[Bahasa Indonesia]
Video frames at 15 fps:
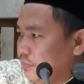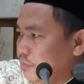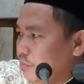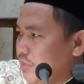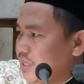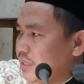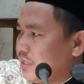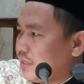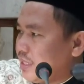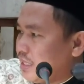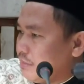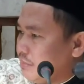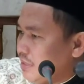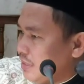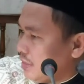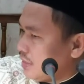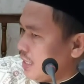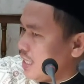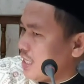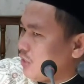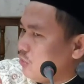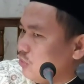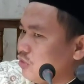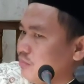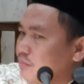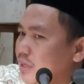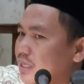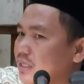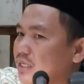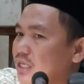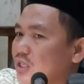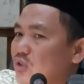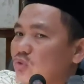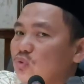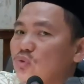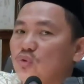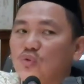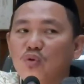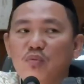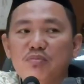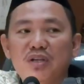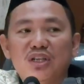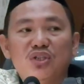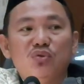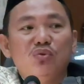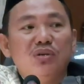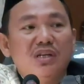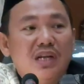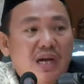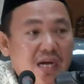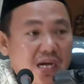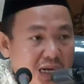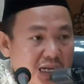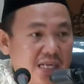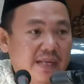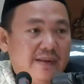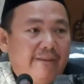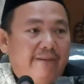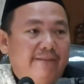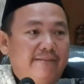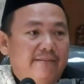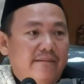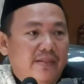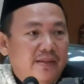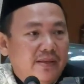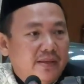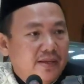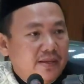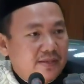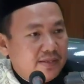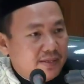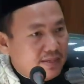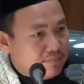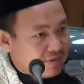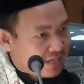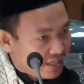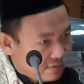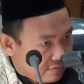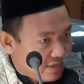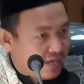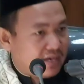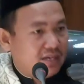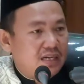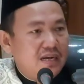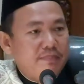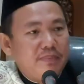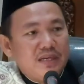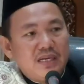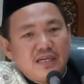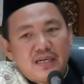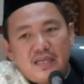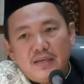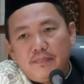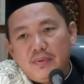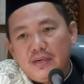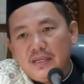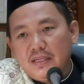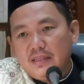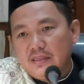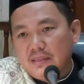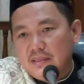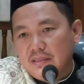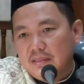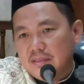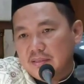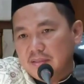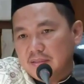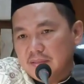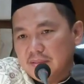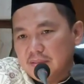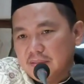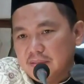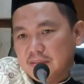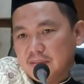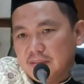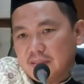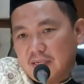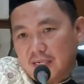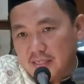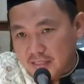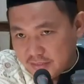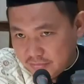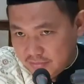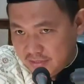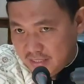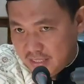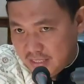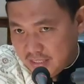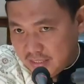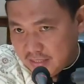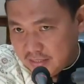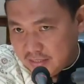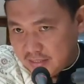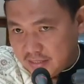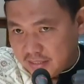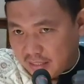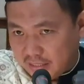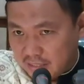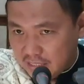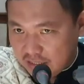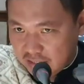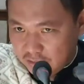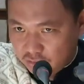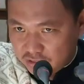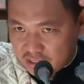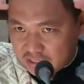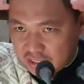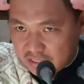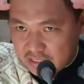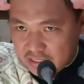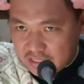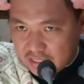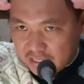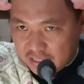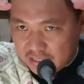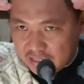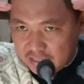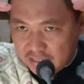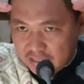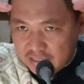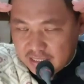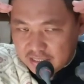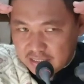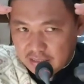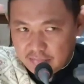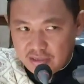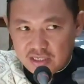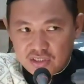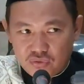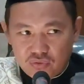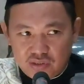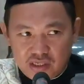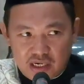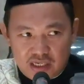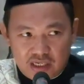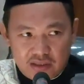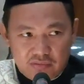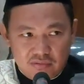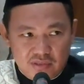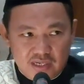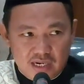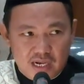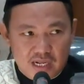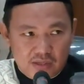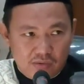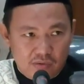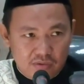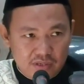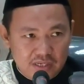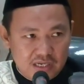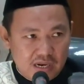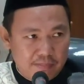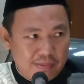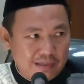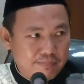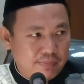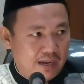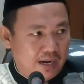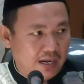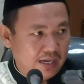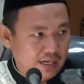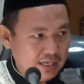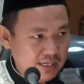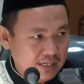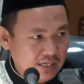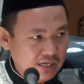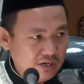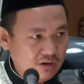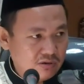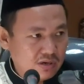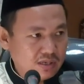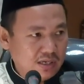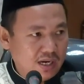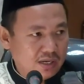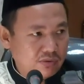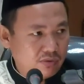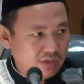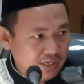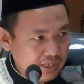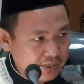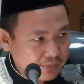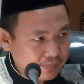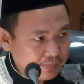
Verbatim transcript: Mentang-mentang kurban itu hukumnya sunnah. Jadi begitulah kenapa yang kaya pelit. Karena sunnah. Karena di logika dia yang namanya sunnah itu dilakoni dapat pahala, orang dilakoni